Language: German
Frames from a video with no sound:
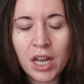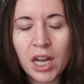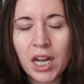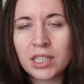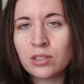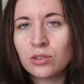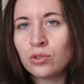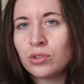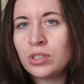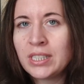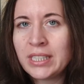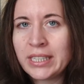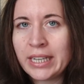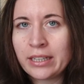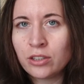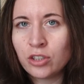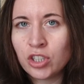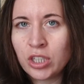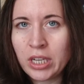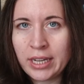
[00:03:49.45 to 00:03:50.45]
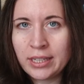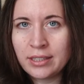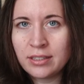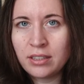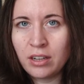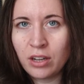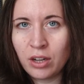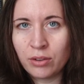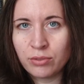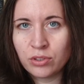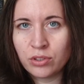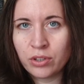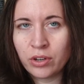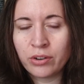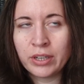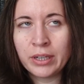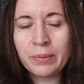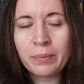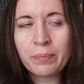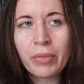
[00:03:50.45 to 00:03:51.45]
Also so eine Second Chance Love
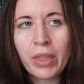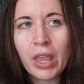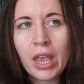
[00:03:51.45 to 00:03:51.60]
Story.